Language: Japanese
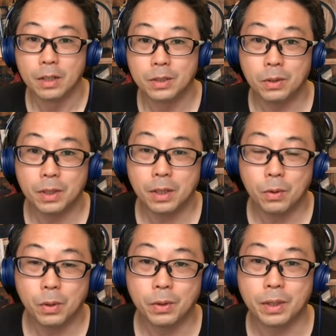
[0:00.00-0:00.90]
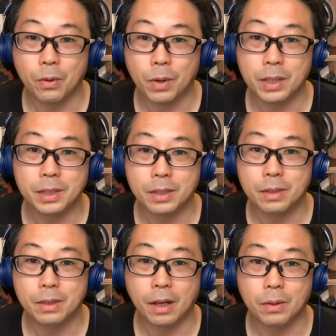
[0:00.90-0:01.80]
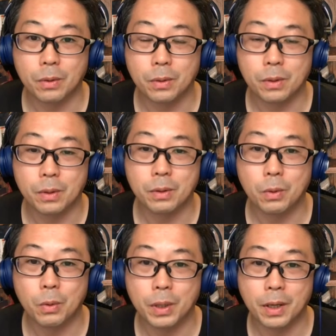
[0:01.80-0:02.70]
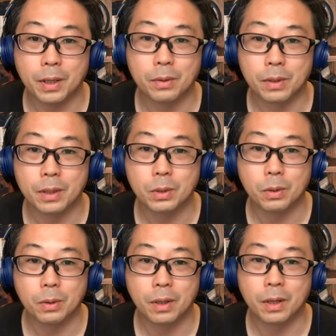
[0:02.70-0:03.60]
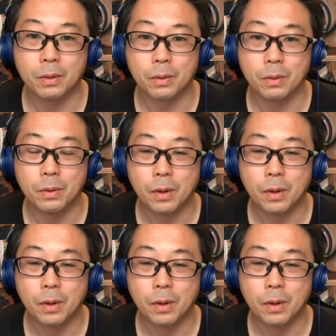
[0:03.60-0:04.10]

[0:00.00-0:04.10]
そんなにこう読んでておかしい、あの、という投稿なかったので、ちょっと、あの、